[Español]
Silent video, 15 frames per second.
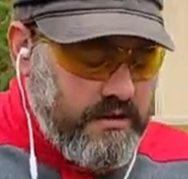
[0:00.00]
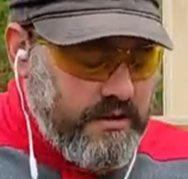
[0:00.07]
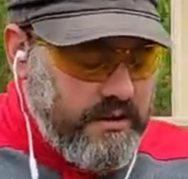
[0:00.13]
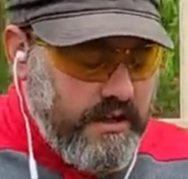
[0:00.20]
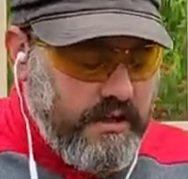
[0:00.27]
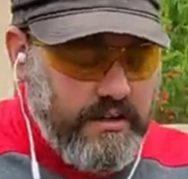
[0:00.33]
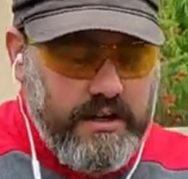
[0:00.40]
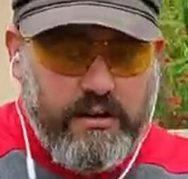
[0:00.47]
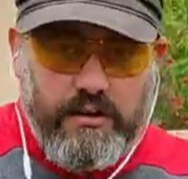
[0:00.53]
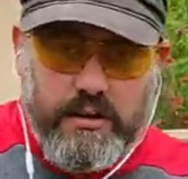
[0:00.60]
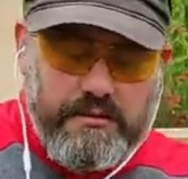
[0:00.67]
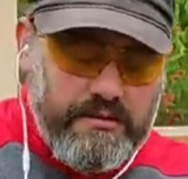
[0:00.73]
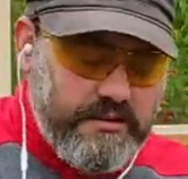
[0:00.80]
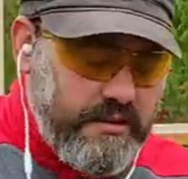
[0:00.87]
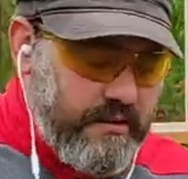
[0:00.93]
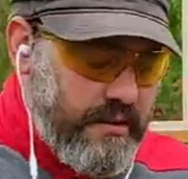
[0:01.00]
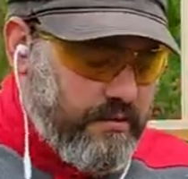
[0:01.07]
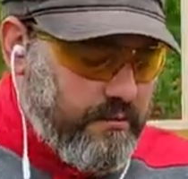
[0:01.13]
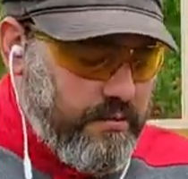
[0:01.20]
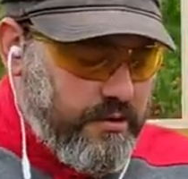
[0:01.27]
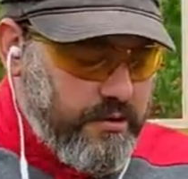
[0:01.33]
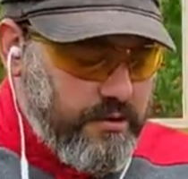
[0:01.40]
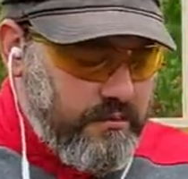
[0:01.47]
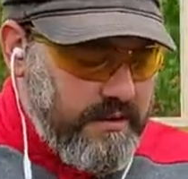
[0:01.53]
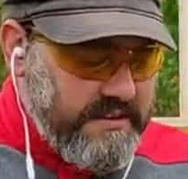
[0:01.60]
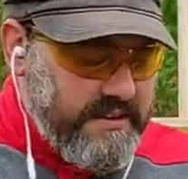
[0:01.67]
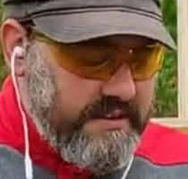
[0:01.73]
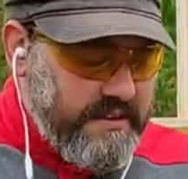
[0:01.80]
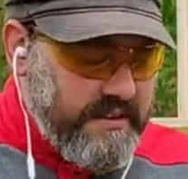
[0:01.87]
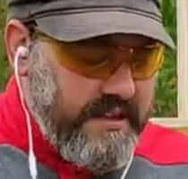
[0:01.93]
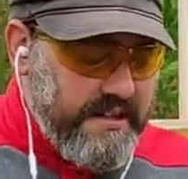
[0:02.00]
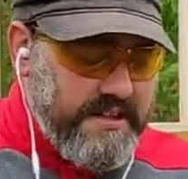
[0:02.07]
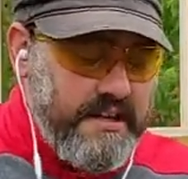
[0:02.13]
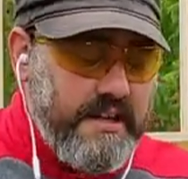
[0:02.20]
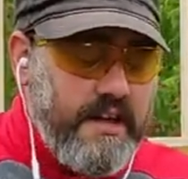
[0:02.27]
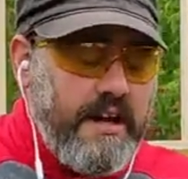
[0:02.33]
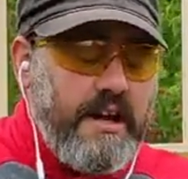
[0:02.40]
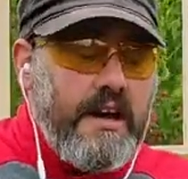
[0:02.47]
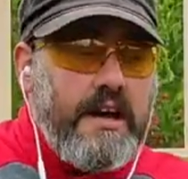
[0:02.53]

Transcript: ¿eh? Ahora lo vamos a hablar un poquito más en detalle.